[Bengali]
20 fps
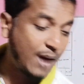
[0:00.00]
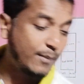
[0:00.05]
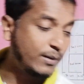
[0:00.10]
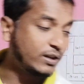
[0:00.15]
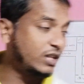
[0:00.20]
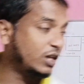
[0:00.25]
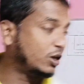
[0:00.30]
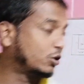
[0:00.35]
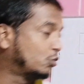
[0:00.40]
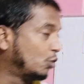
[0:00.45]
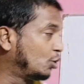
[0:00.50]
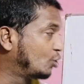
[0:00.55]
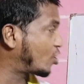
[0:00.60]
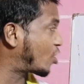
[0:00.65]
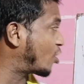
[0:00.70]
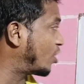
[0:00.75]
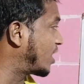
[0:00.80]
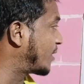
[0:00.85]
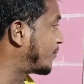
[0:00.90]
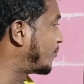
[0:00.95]
আমাদের দুই
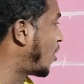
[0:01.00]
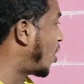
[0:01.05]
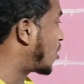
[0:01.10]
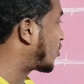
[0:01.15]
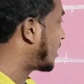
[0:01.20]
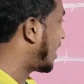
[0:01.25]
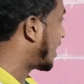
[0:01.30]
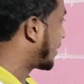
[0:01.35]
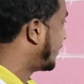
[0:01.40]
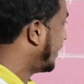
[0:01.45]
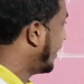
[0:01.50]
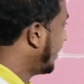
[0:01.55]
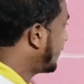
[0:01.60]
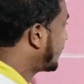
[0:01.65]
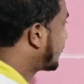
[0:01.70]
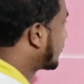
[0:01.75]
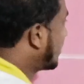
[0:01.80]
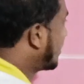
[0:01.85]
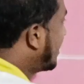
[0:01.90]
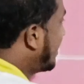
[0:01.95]
ধরনের ব্লক লাগবে
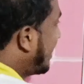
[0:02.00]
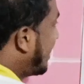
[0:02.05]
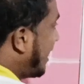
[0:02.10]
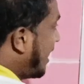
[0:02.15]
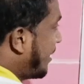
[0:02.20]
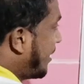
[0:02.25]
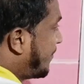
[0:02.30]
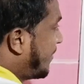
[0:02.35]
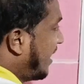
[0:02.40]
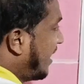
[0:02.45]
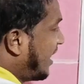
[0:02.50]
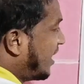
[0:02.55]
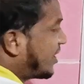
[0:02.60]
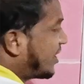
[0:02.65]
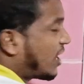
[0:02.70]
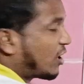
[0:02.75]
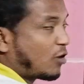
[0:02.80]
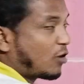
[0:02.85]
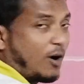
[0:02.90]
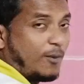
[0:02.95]
এই বিল্ডিংটা